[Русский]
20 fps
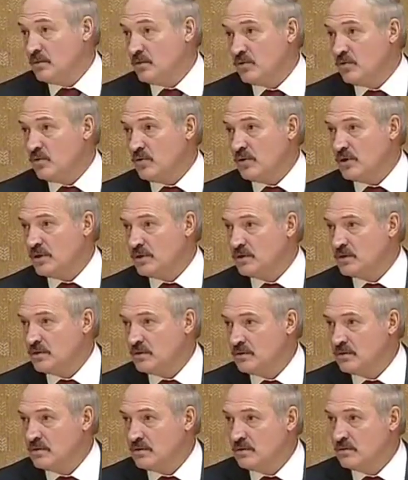Не
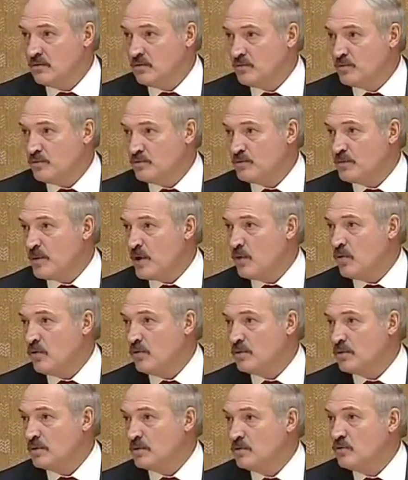трогайте. Ну пусть
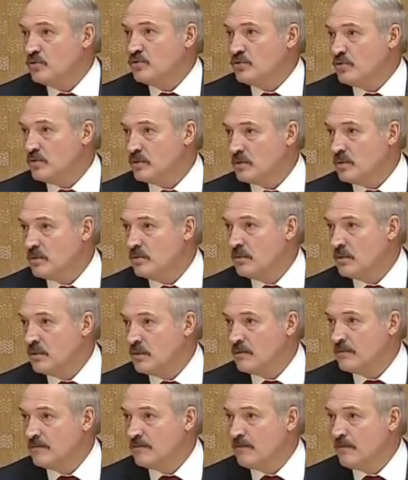походят, ну что
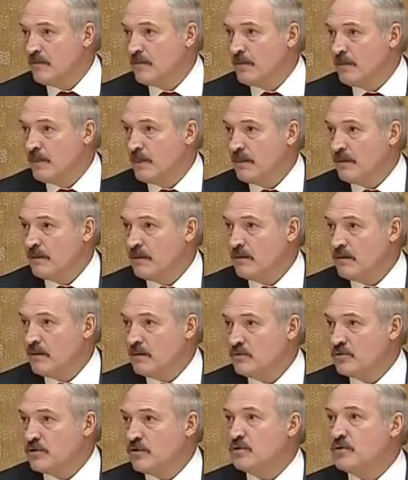
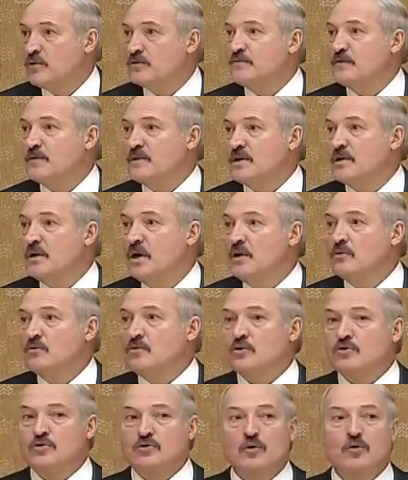все равно
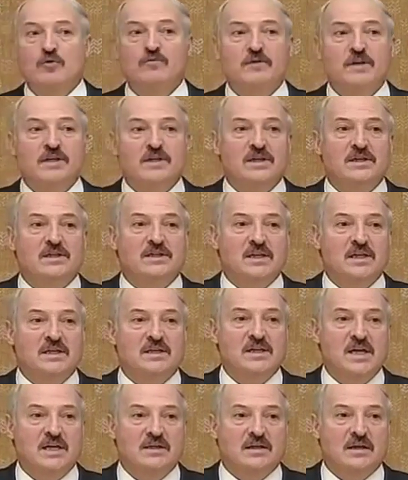то, что увидит
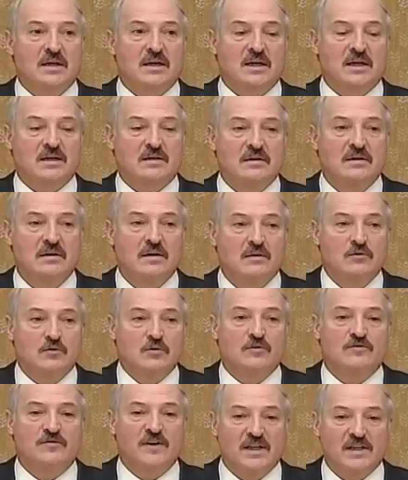здесь несколько,
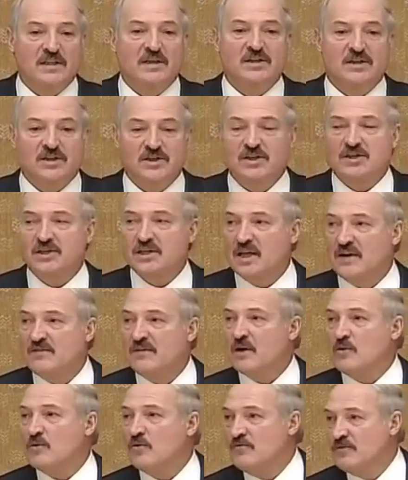ну, две тысячи
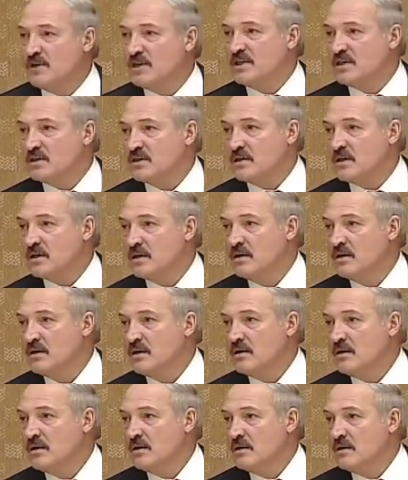человек увидит их.
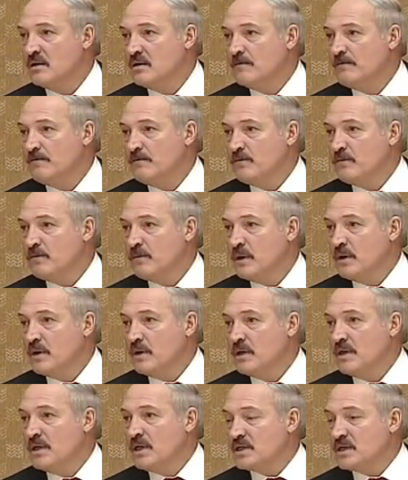
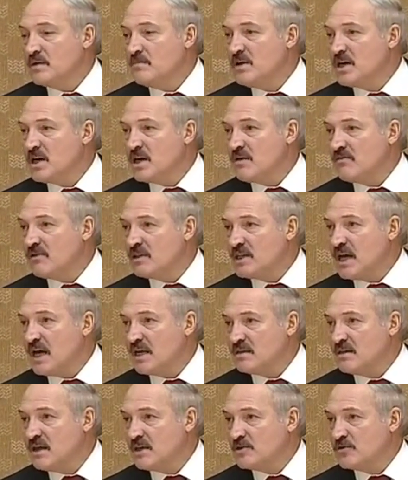Если мы их
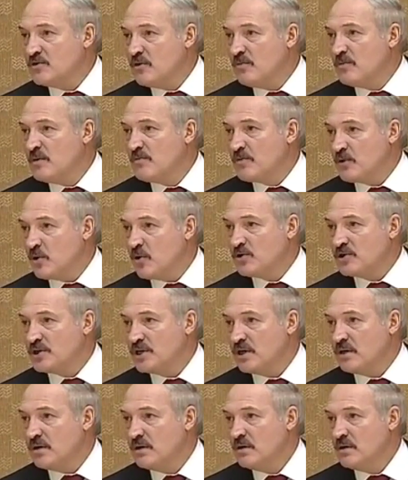хватать начнем и
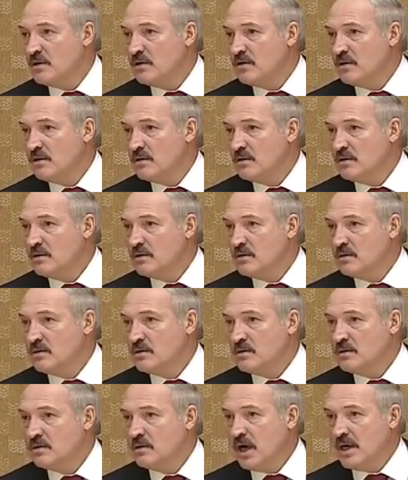прочее,
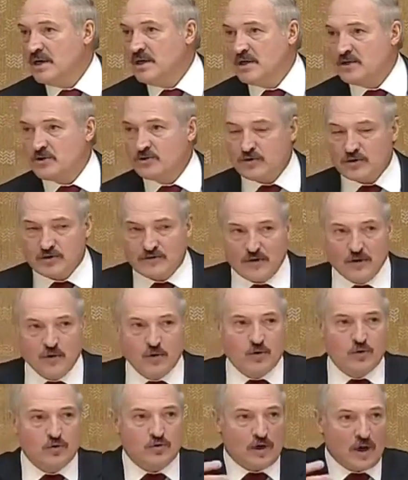они еще
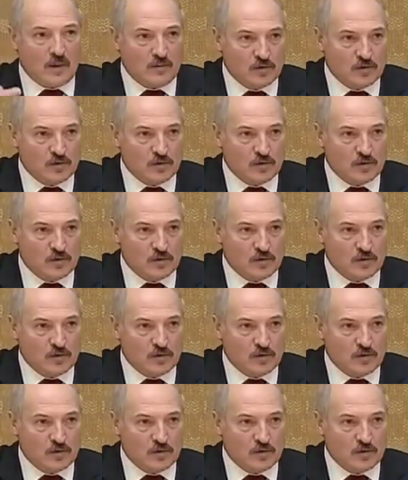свою грудь